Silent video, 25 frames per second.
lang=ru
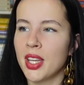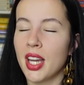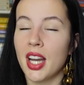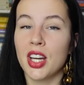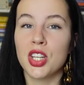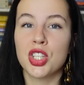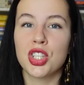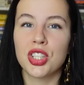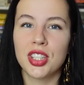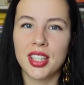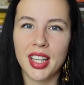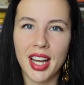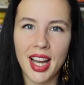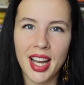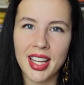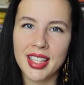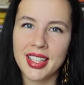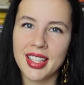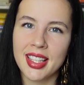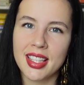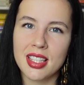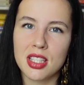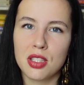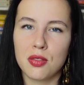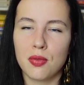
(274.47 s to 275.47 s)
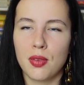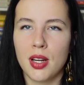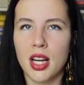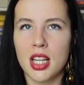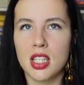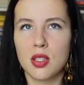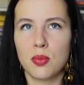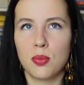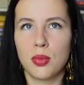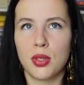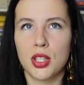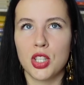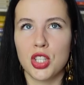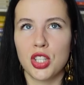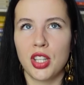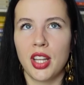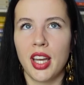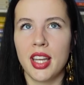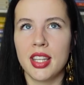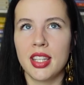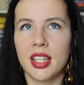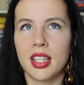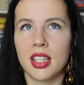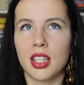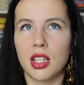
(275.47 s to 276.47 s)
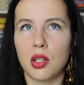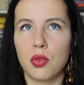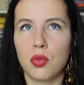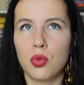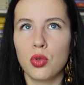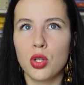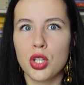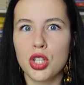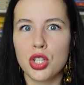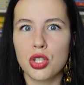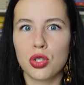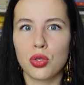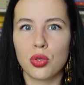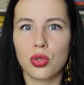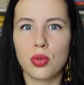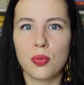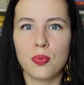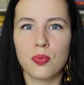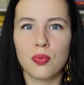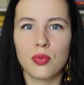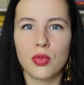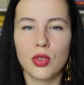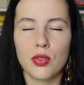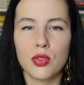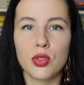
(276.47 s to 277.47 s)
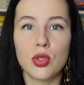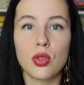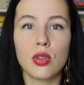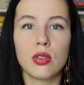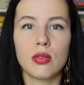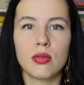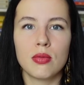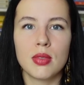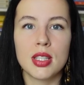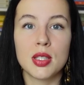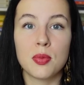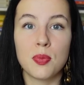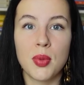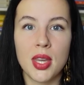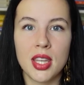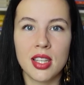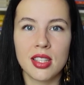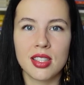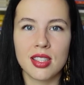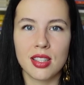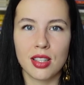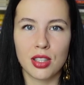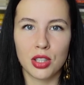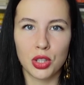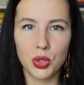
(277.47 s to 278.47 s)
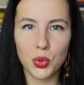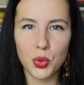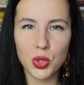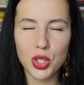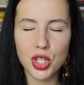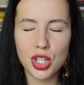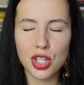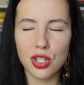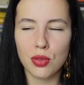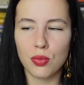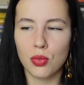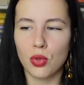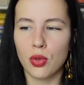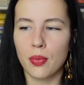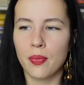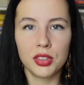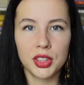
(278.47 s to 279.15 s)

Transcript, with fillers: ожидания свадьбы, ожидания того, что все изменится к лучшему.